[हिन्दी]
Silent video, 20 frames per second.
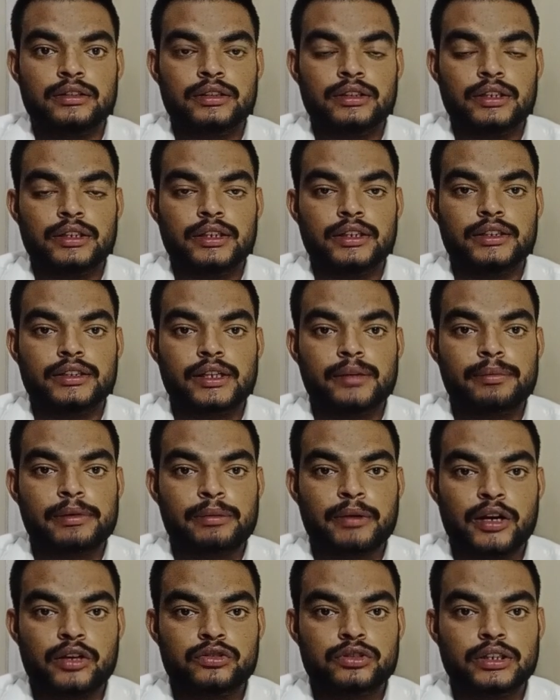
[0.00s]
इनके प्रभाव
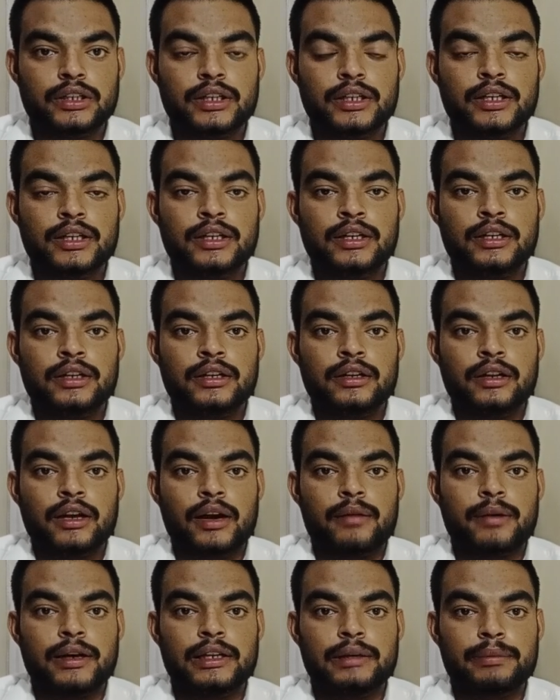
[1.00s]
से
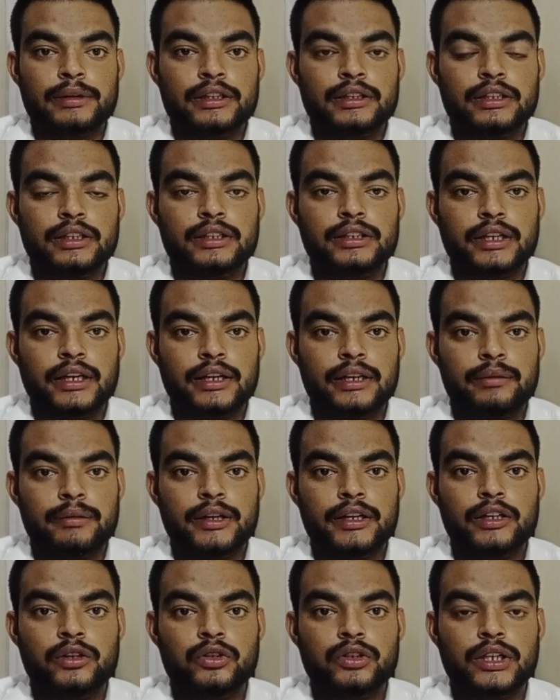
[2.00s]
हमारी पत्ती टेढ़ी मेढ़ी
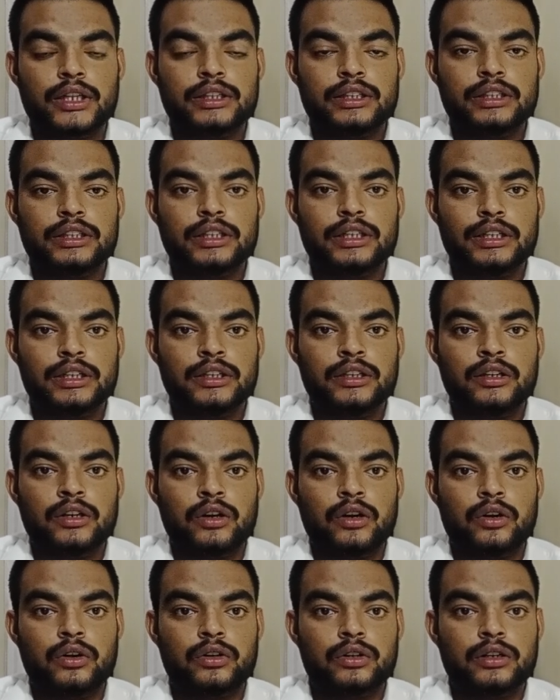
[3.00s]
हो जाती हैं
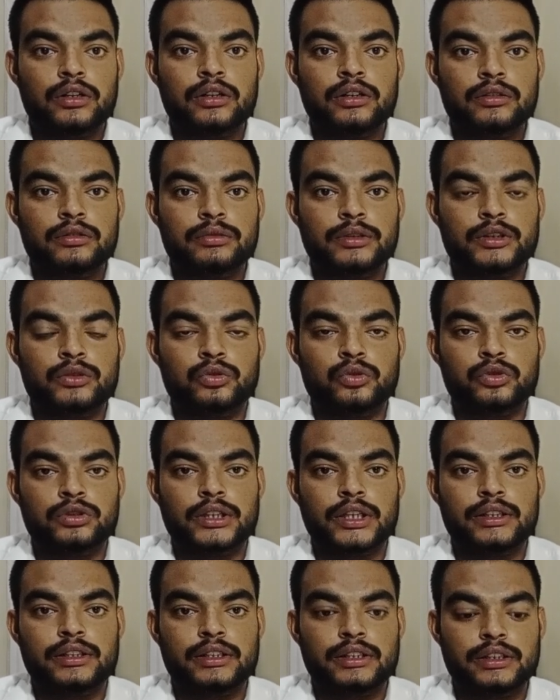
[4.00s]
और फिर सूख
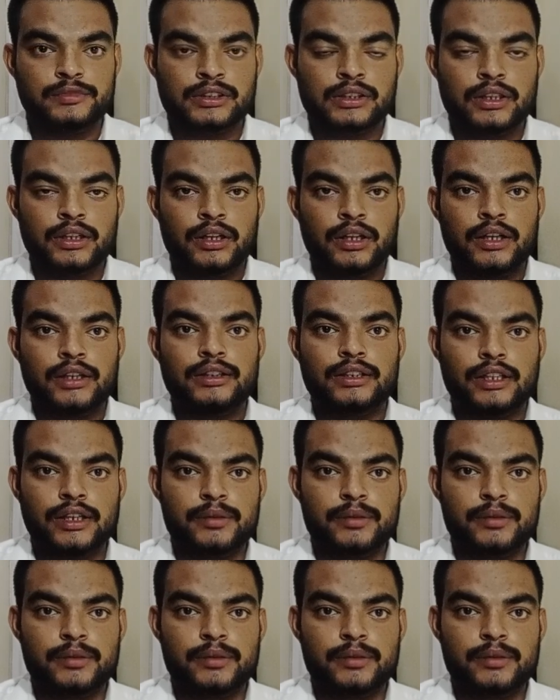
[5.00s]
जाती हैं थ्रिप्स